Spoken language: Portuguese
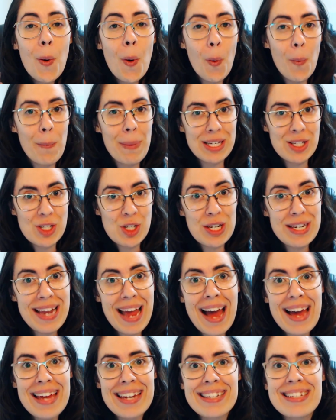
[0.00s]

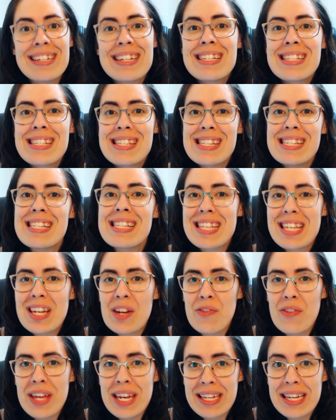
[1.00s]
compartilharem, se
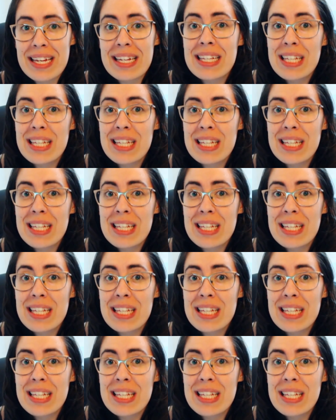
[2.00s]
inscreverem